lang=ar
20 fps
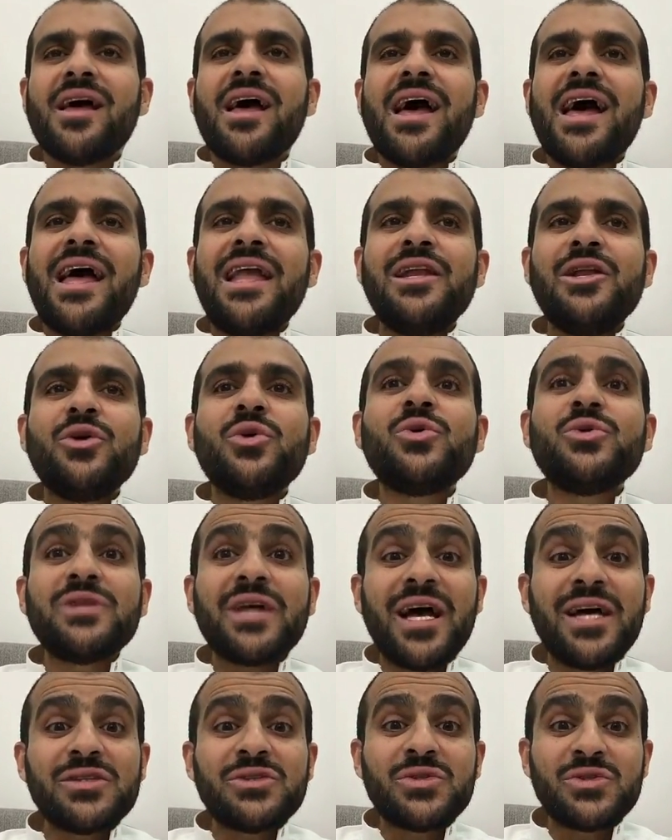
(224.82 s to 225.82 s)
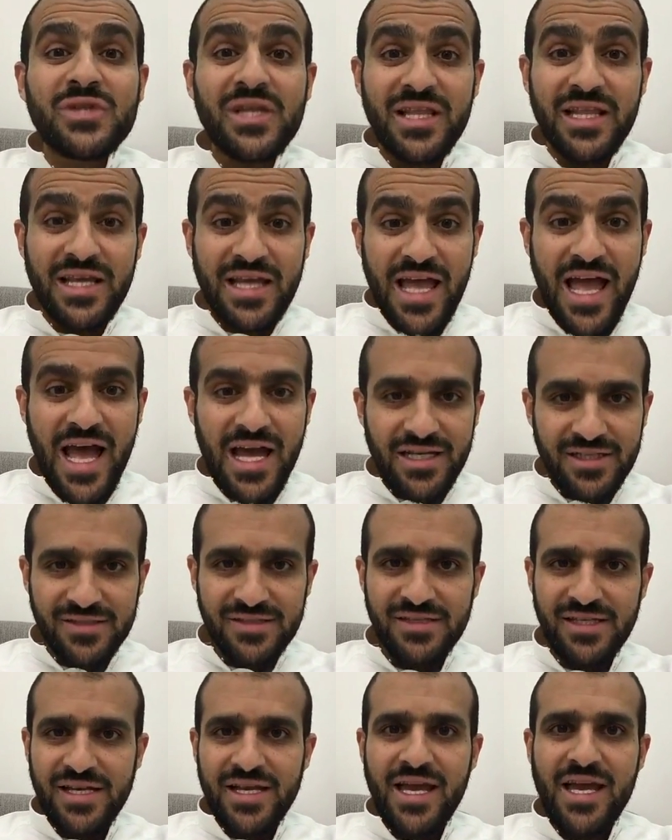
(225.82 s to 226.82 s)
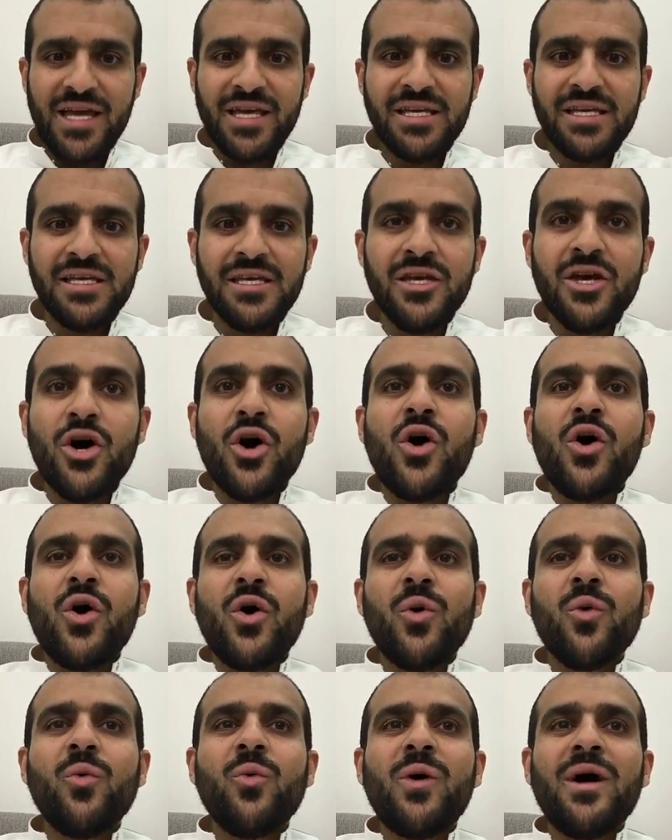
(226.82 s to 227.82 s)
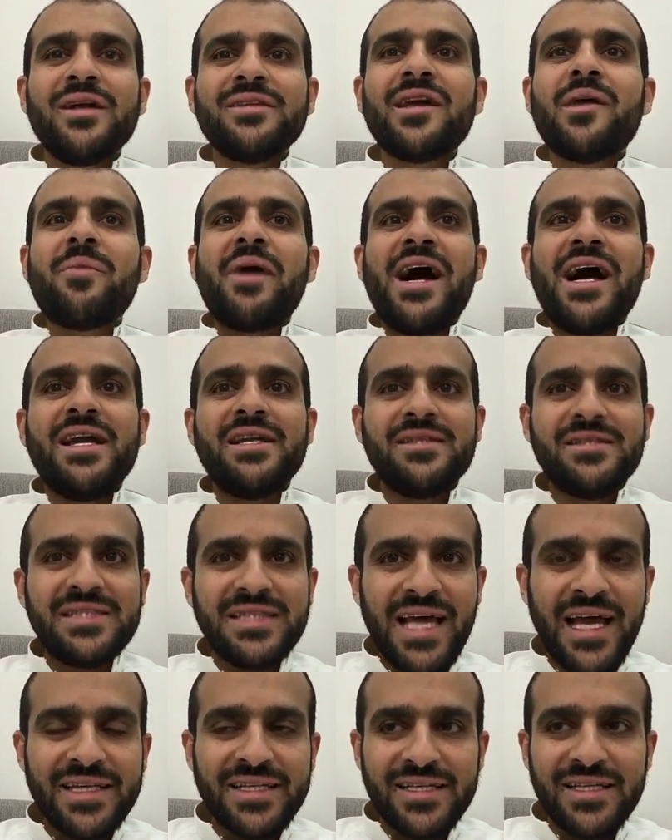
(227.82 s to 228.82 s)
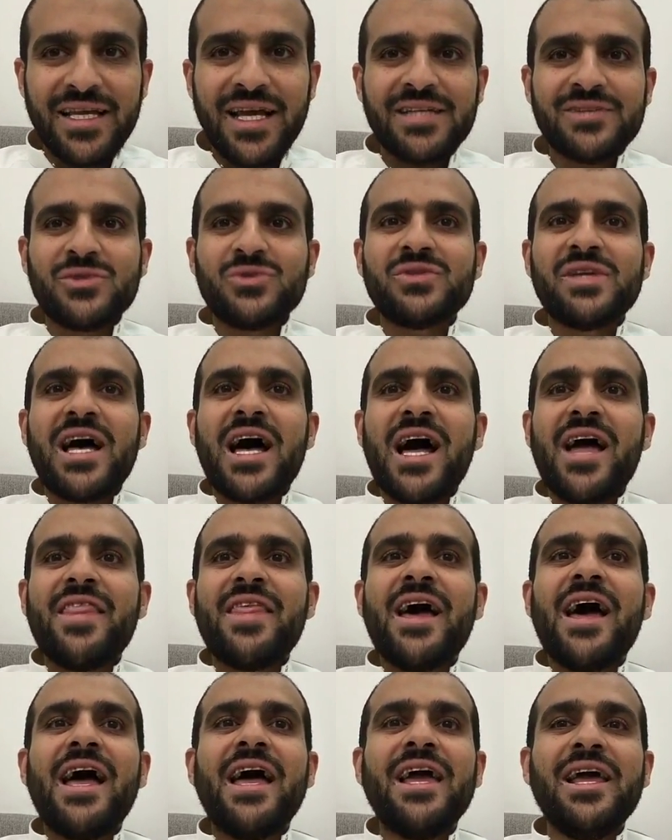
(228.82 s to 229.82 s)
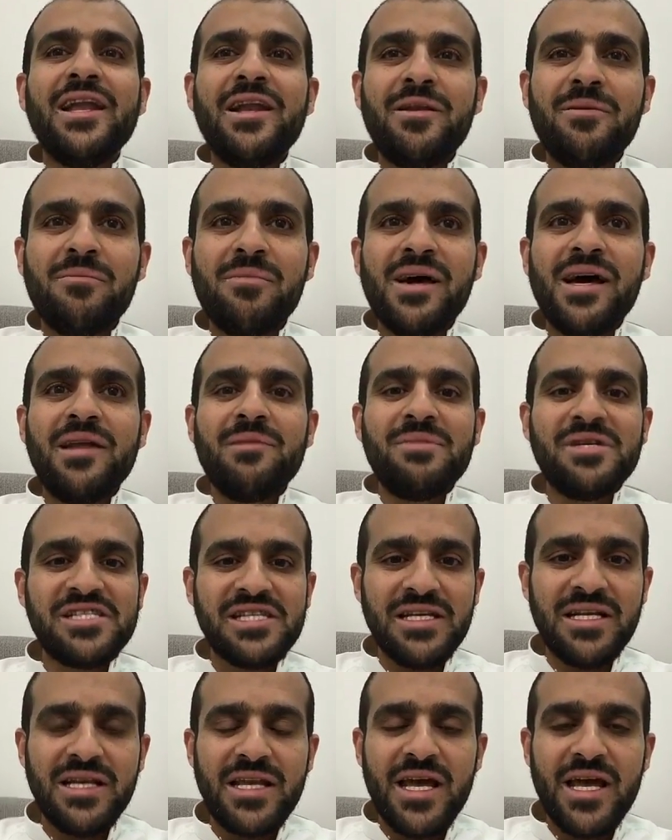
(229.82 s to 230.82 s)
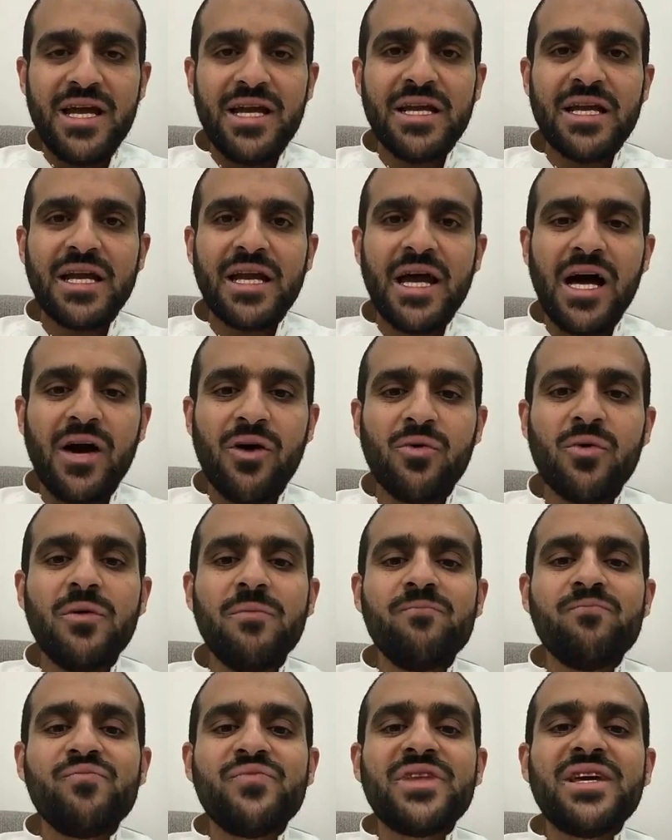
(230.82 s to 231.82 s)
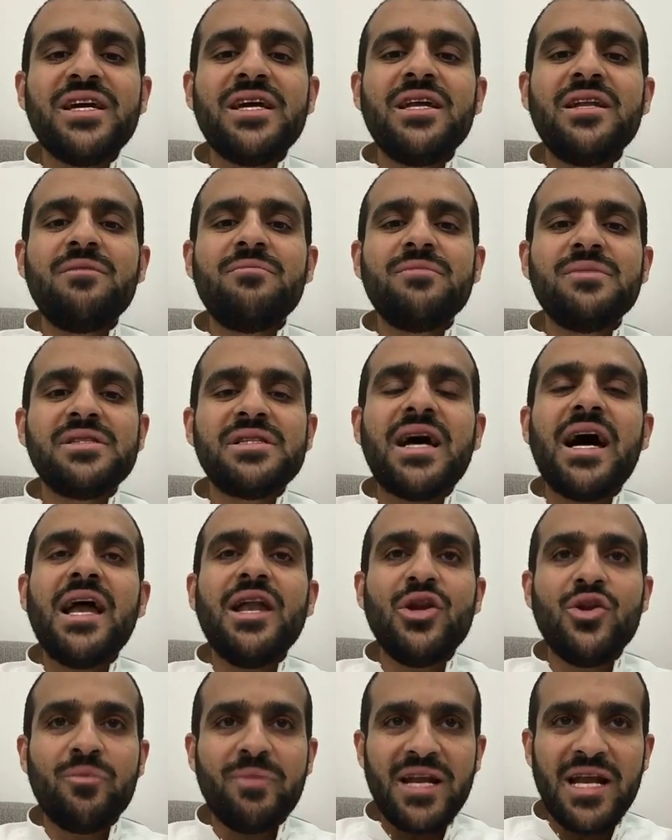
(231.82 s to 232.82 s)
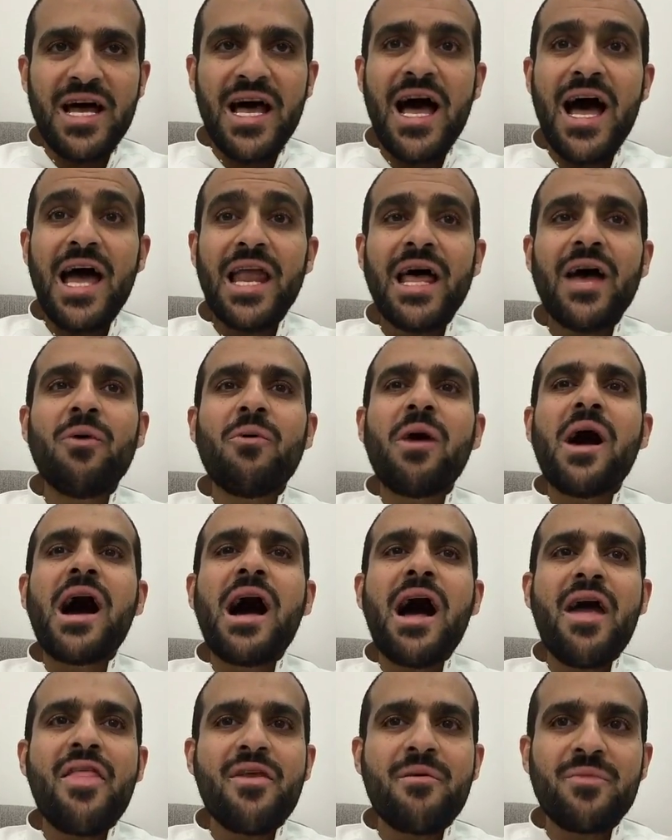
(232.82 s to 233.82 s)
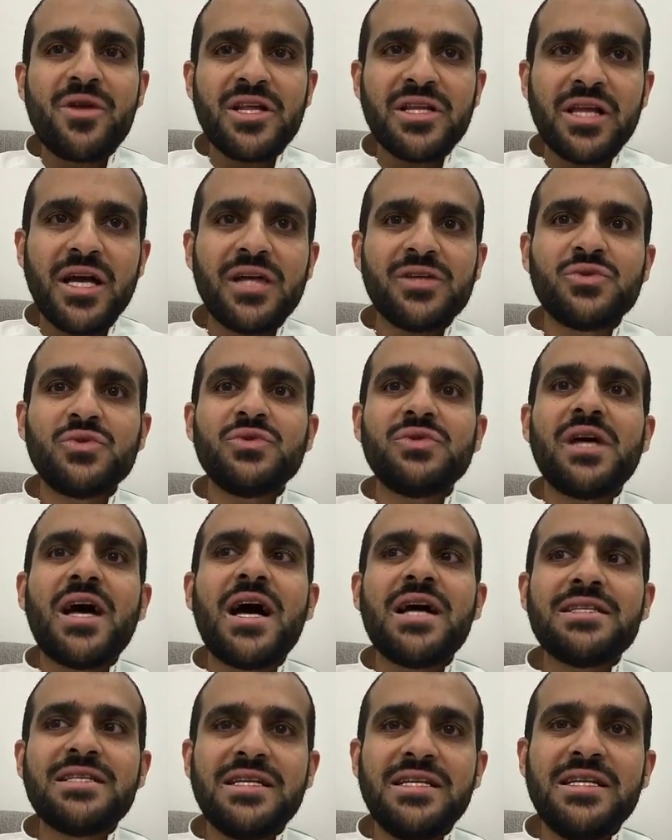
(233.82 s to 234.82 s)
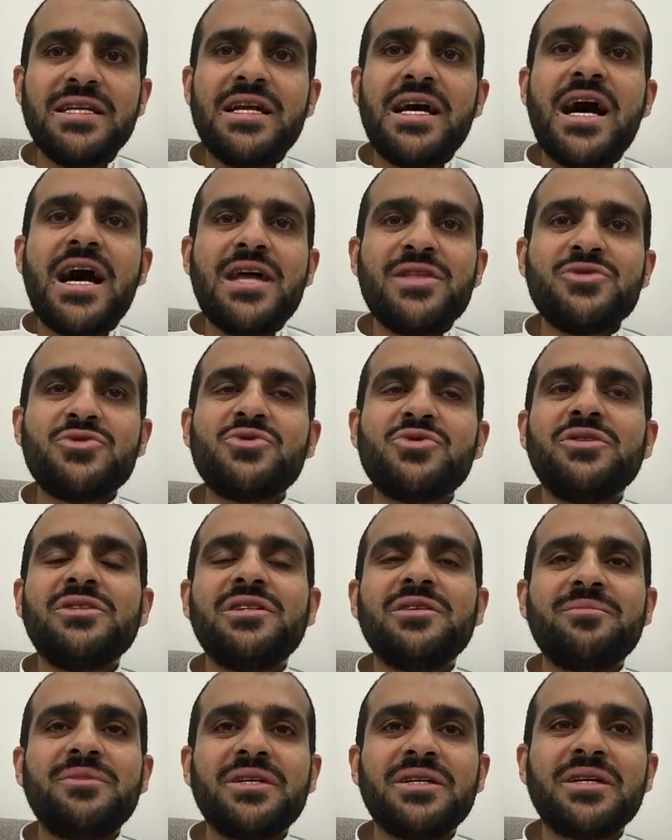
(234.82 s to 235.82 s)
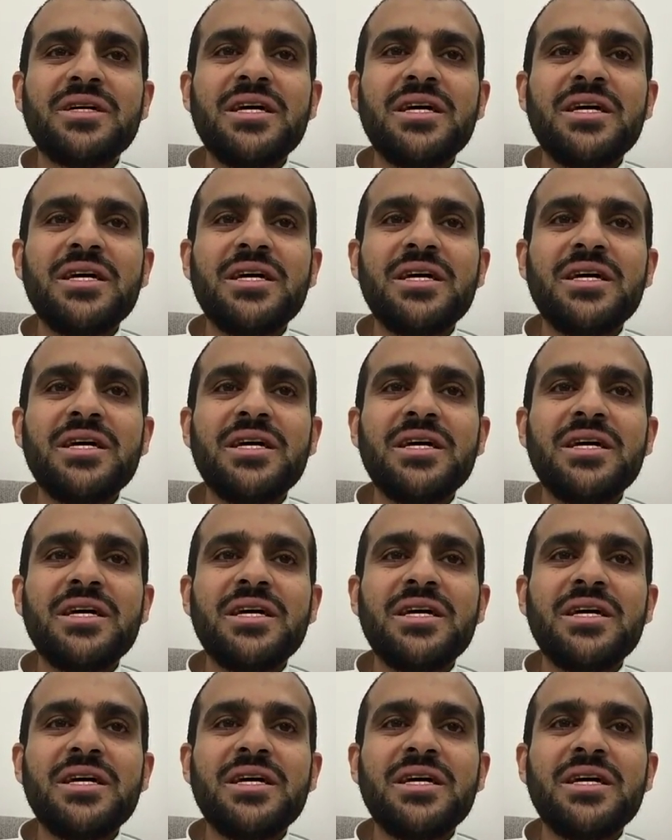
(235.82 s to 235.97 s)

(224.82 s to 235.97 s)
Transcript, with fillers: اللي هو تخصص الذكاء الاصطناعي وطبعا تحت التخصص هذا علم المشين ليرنينج أو علم تعلم الآلة وهذا من التخصصات اللي الآن تعتبر